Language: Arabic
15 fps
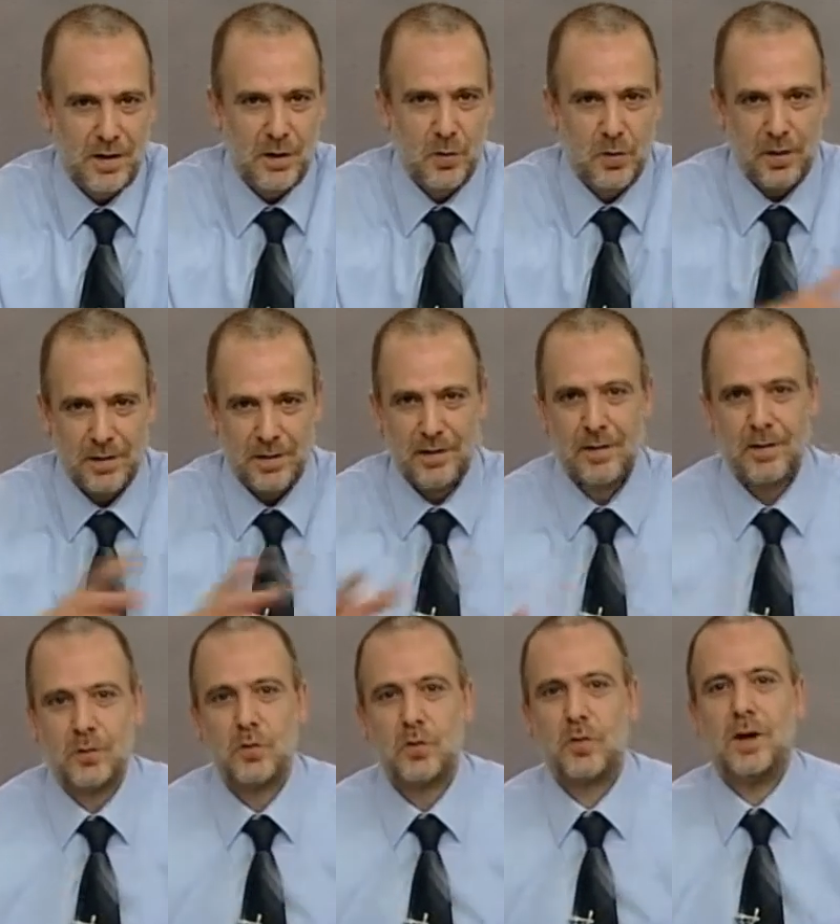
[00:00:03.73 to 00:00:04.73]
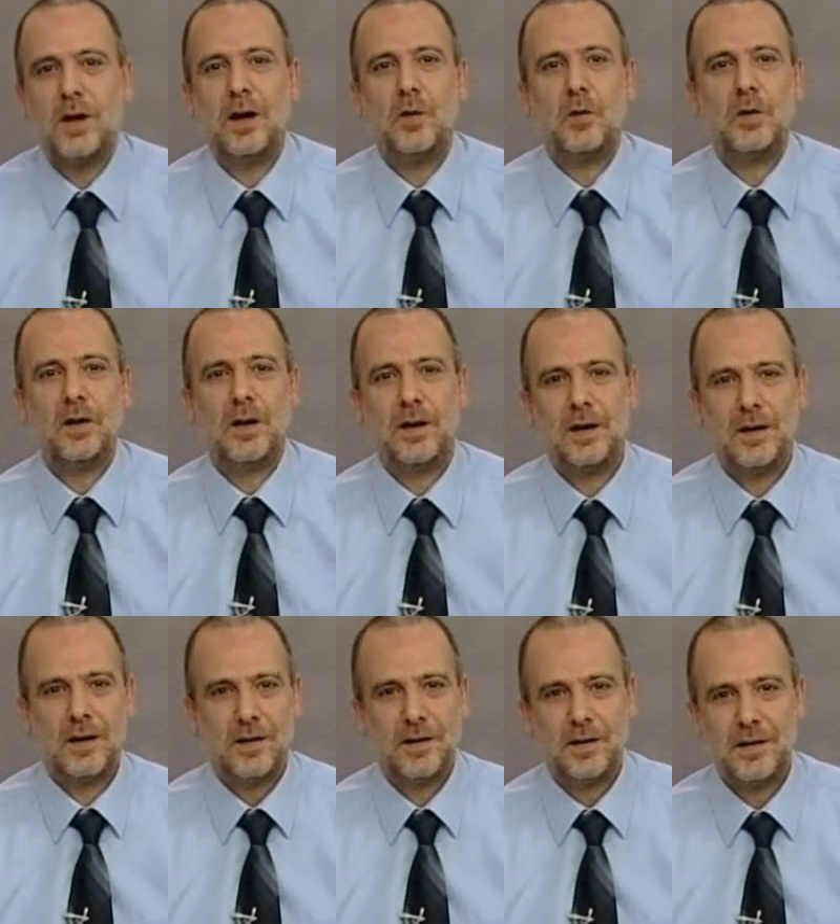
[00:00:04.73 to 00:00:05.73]
الحوار يدور حول
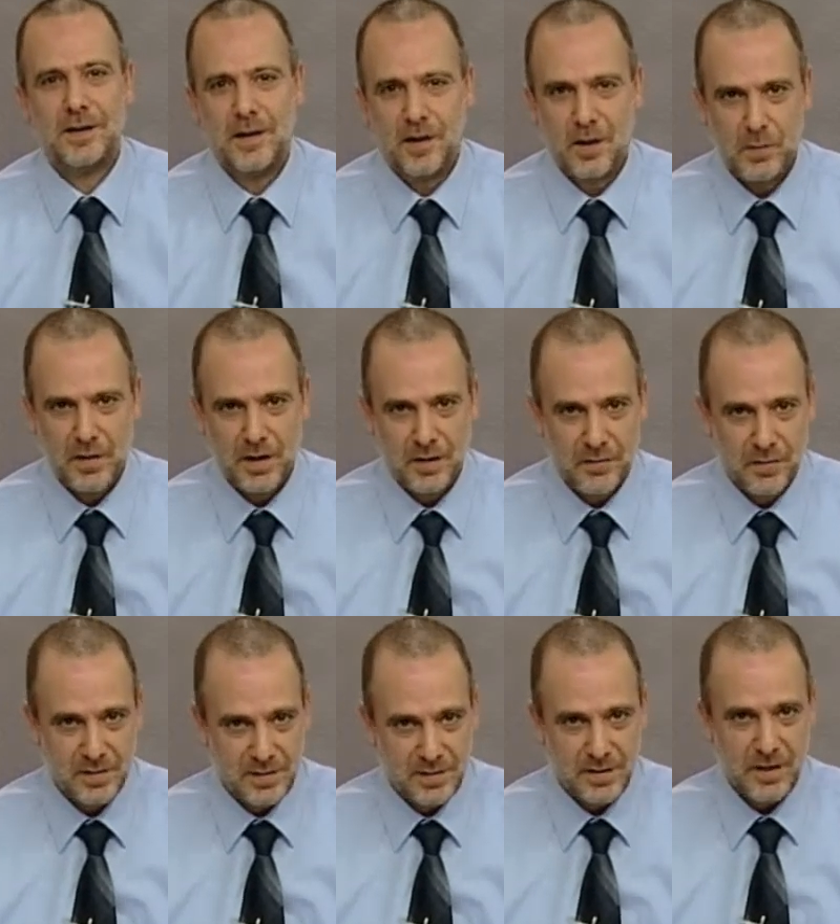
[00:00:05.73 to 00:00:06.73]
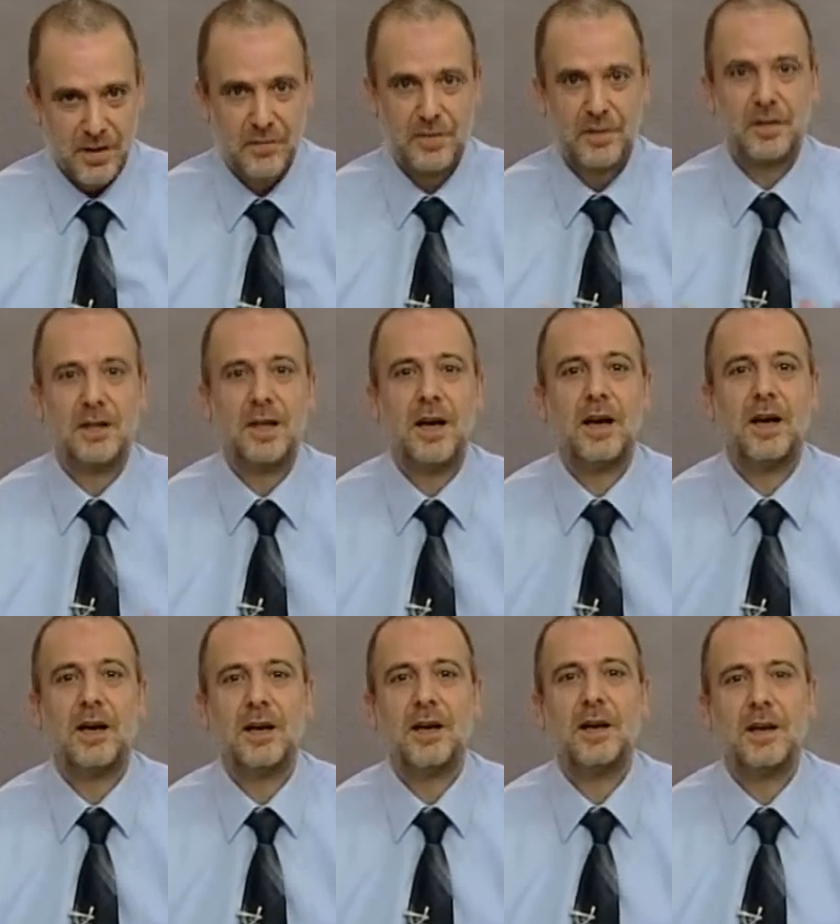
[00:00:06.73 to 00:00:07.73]
الاقليه العربيه الفلسطينيه في
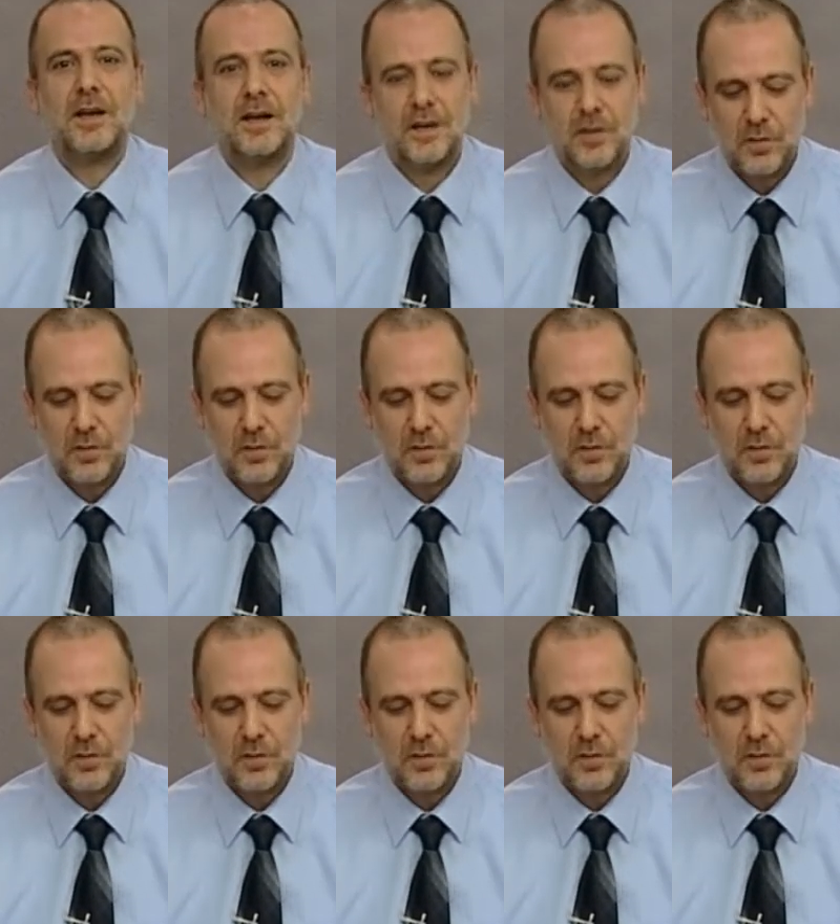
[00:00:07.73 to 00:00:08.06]
الداخل